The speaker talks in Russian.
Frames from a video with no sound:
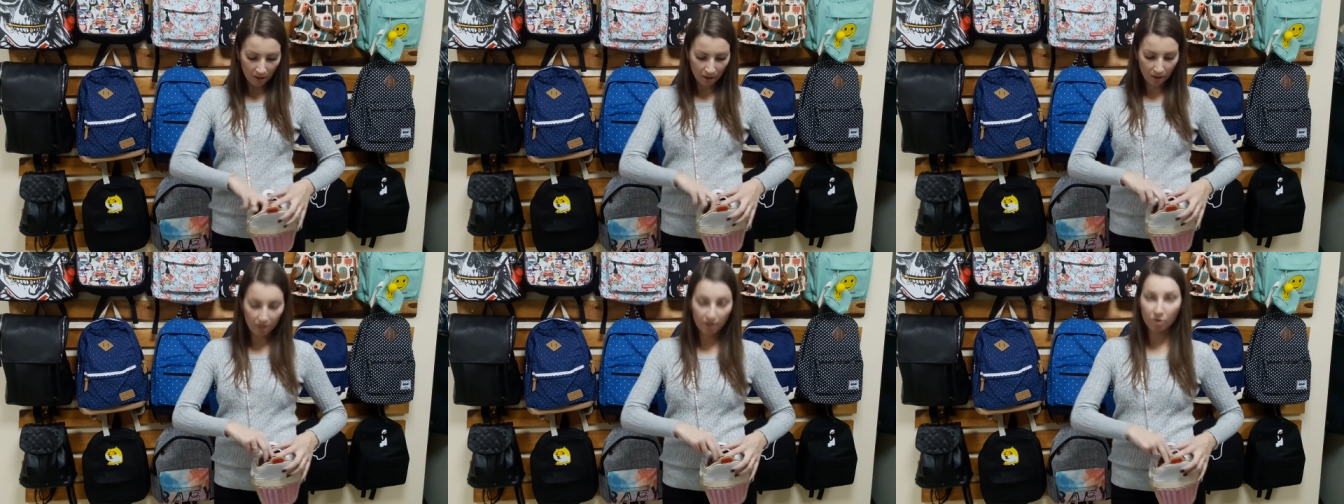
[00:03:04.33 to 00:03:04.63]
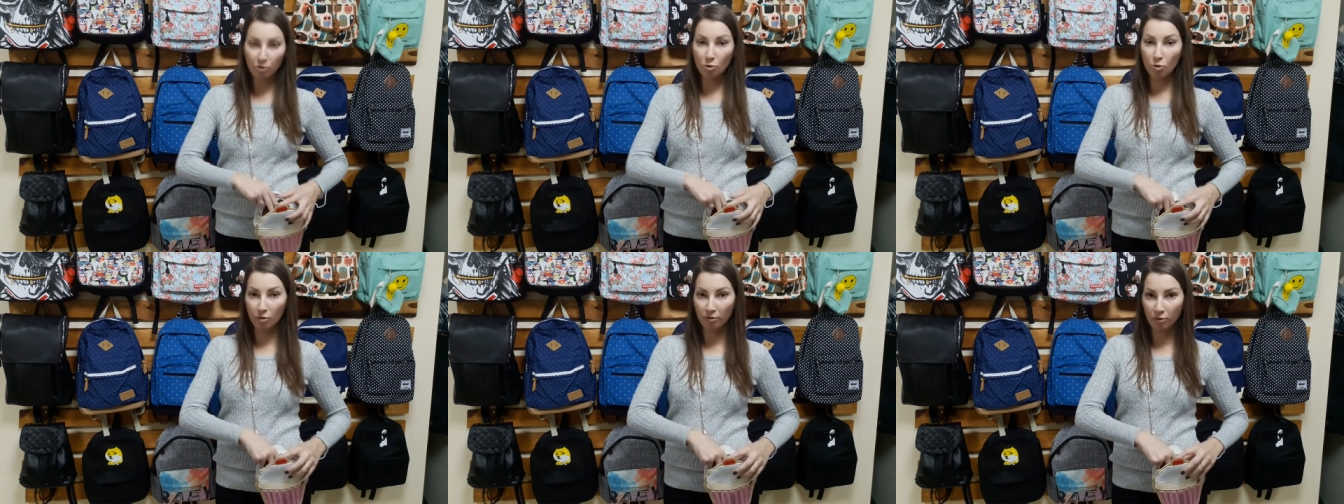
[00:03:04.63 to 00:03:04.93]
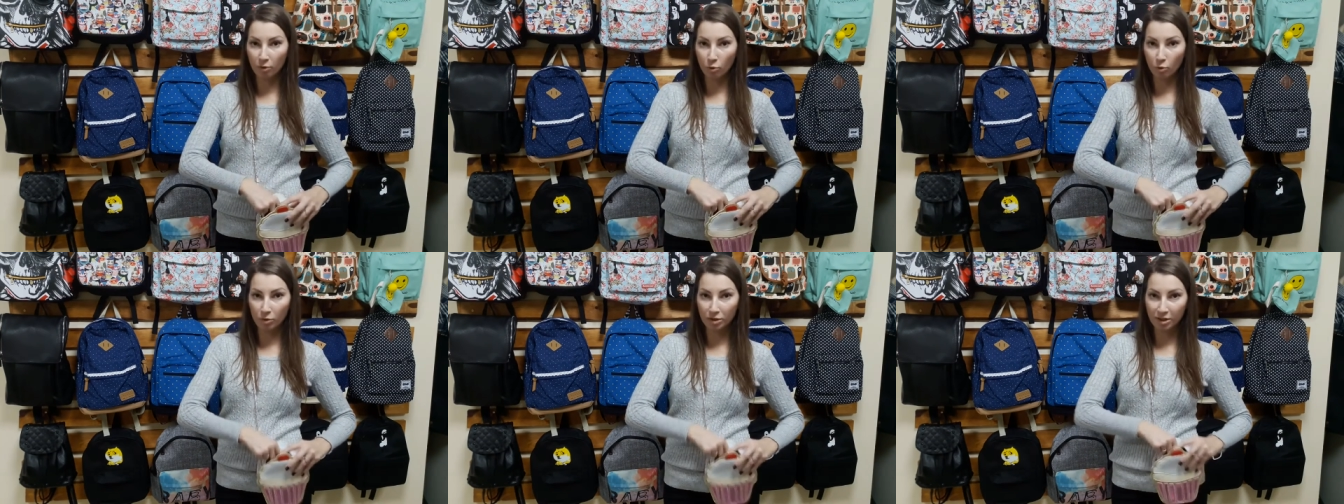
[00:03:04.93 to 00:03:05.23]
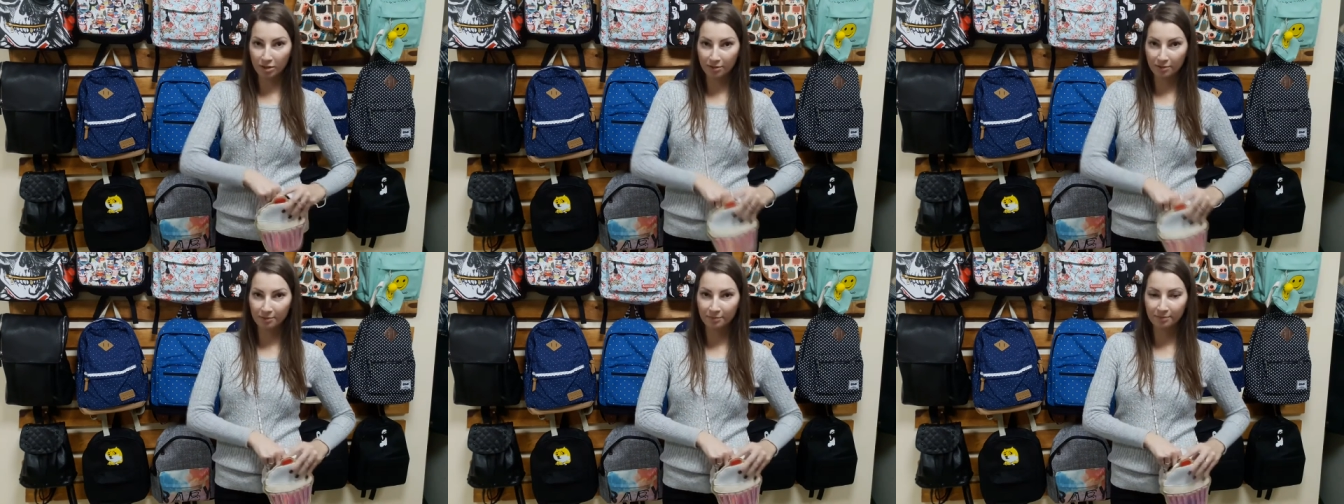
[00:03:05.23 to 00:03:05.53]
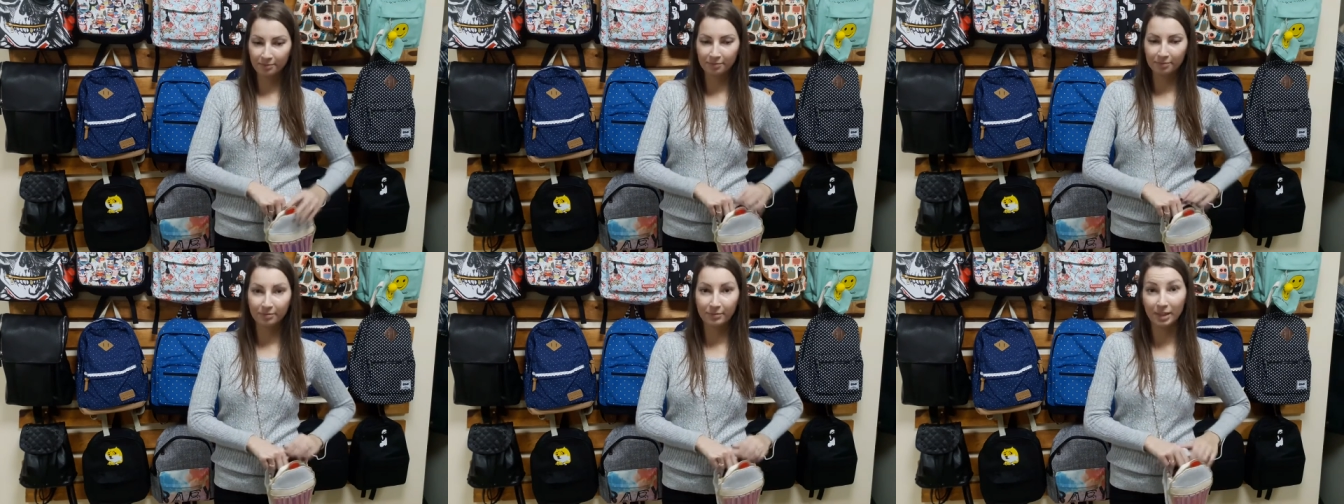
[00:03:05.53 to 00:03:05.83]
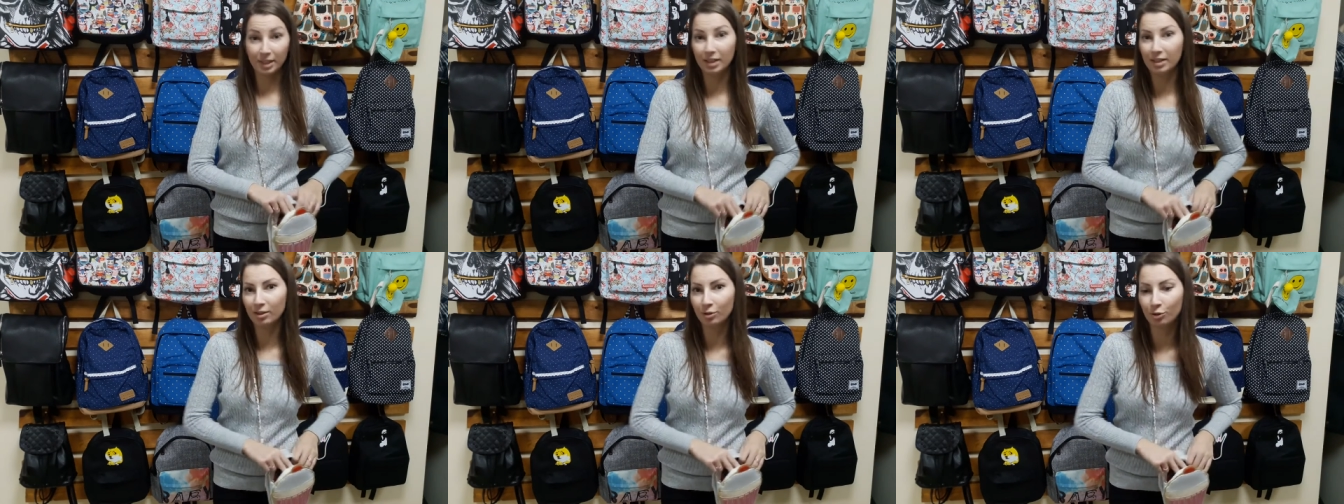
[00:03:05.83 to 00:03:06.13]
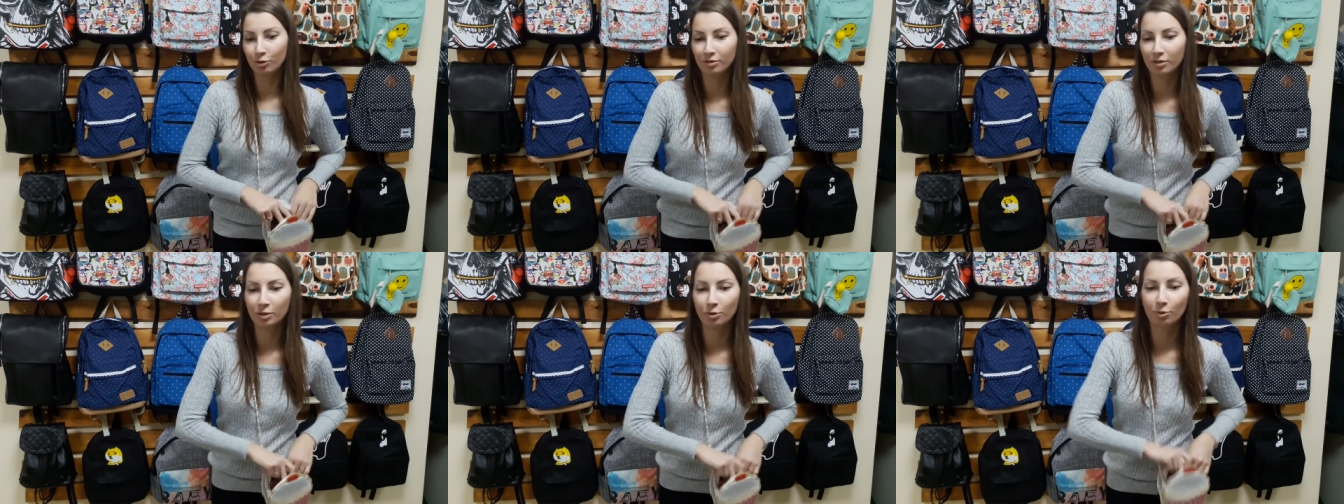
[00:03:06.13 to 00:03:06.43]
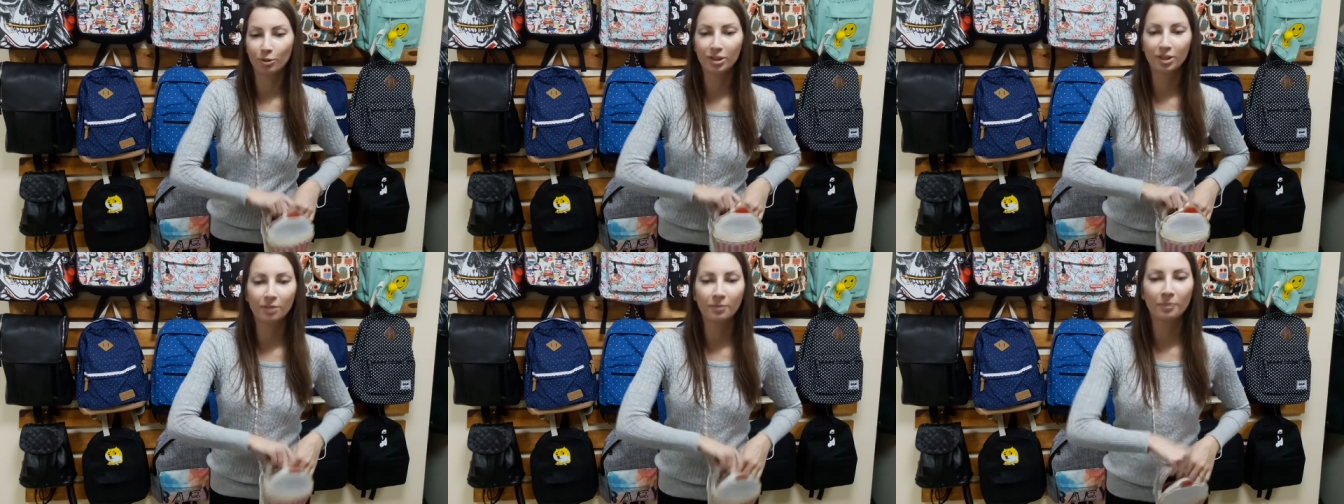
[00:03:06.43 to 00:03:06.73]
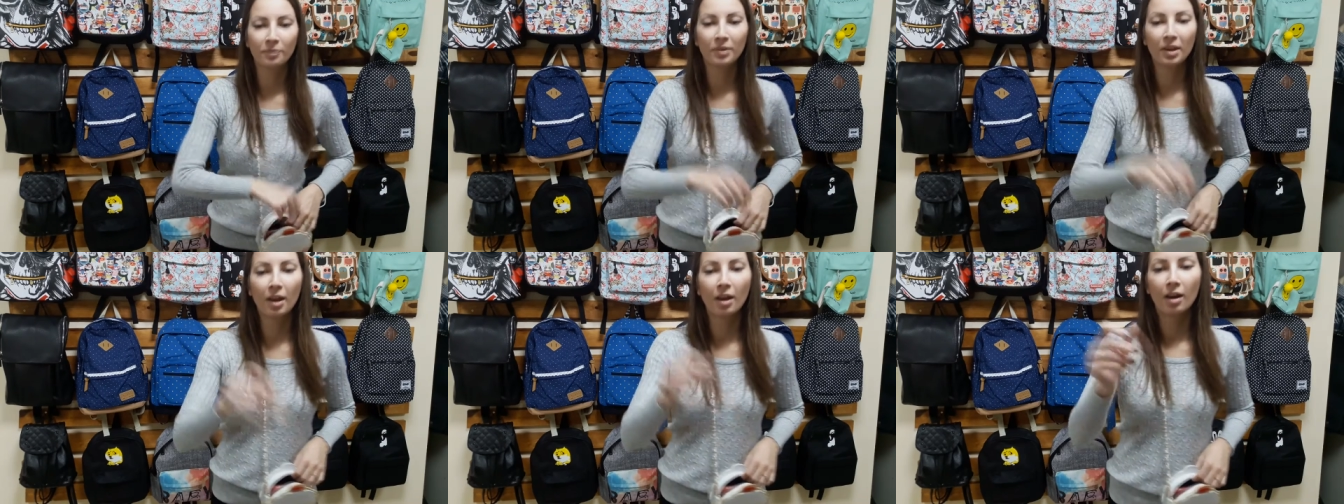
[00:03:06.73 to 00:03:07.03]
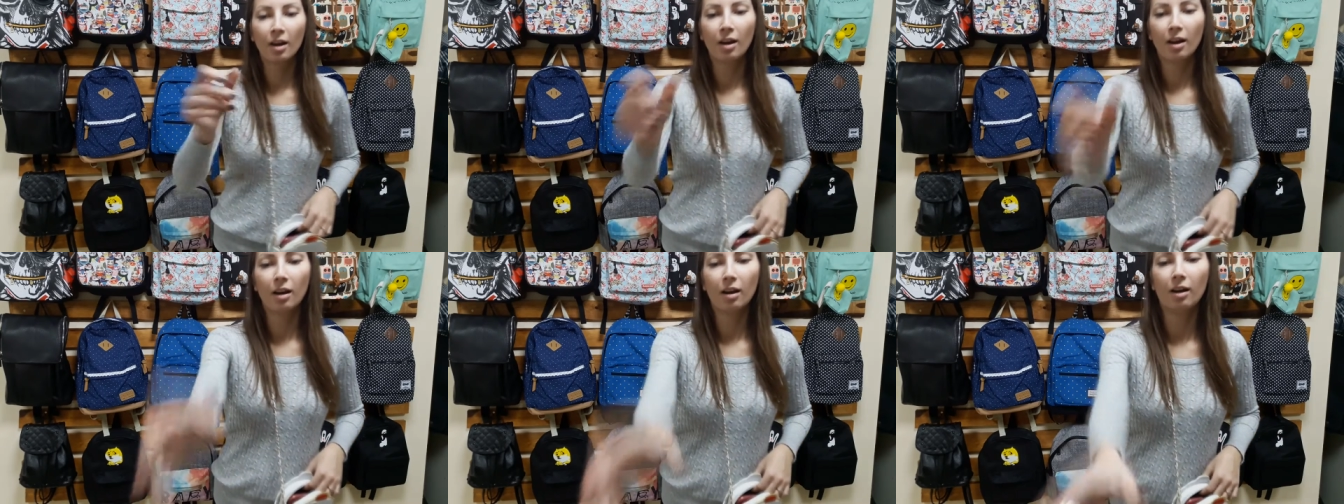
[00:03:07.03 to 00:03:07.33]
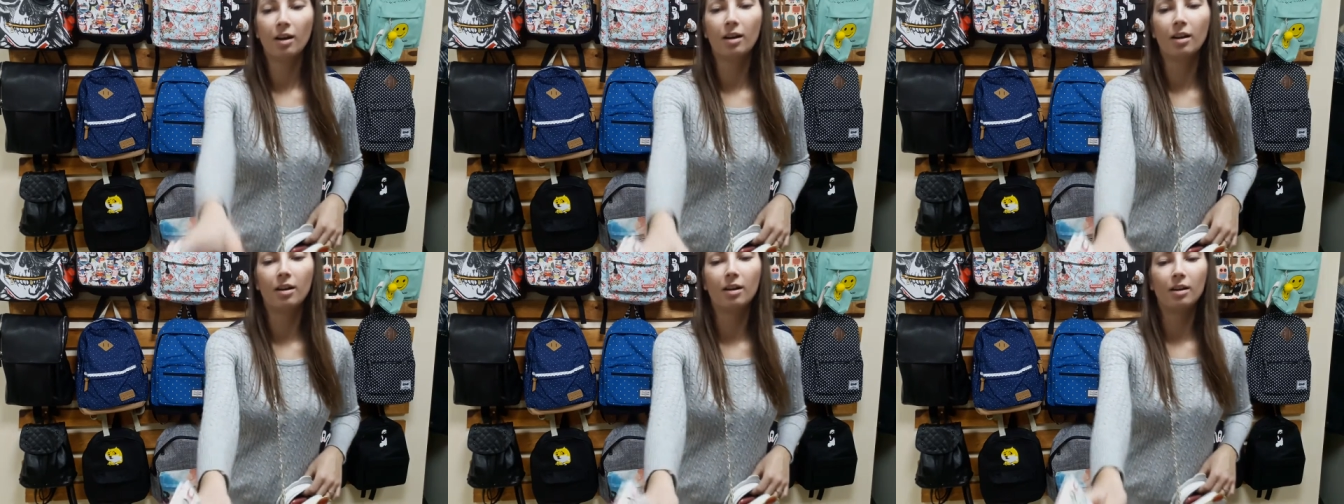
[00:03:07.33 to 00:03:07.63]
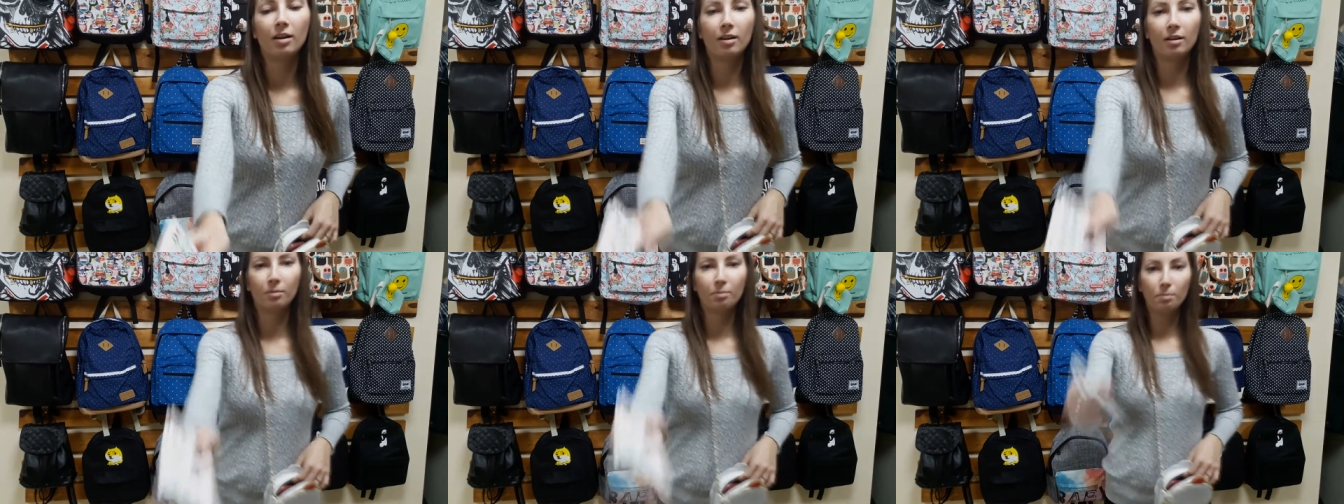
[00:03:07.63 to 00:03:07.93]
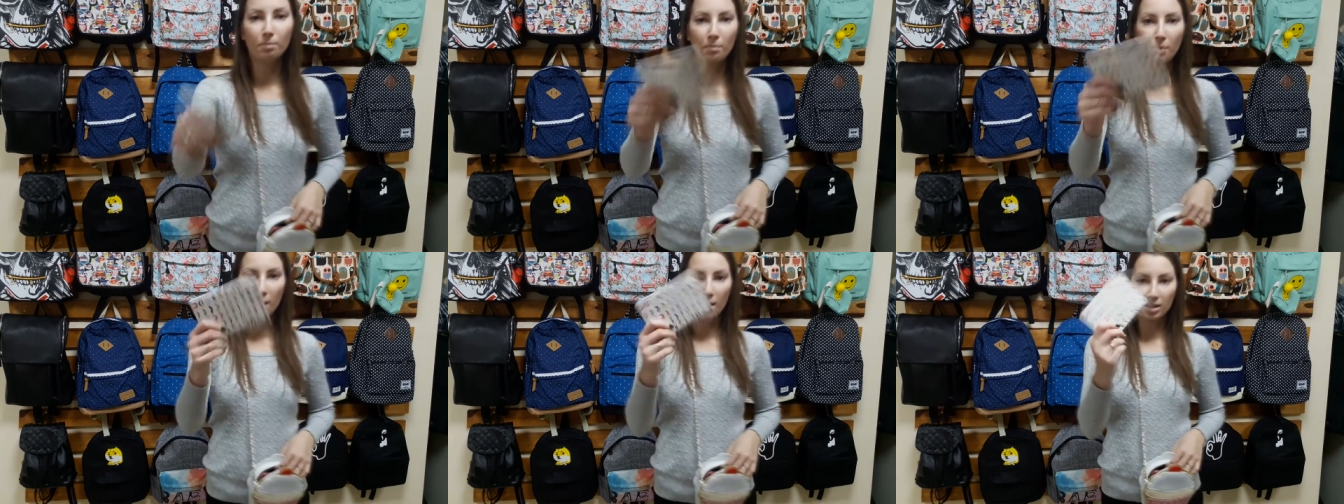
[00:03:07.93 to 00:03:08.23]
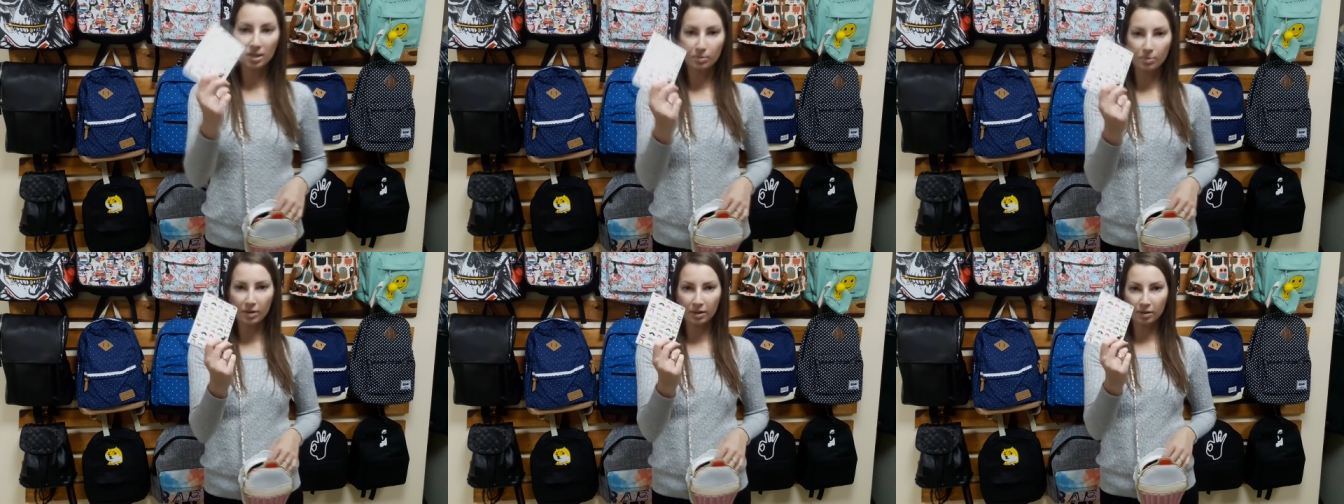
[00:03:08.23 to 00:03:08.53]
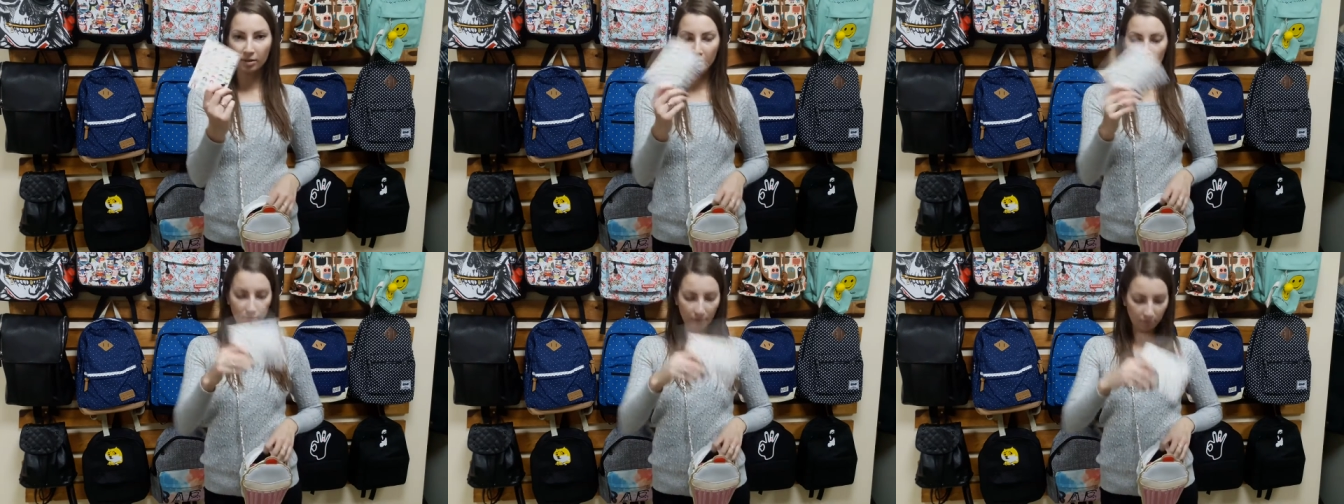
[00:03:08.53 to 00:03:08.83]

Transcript: легко входит и легко выходит. А, паспорт,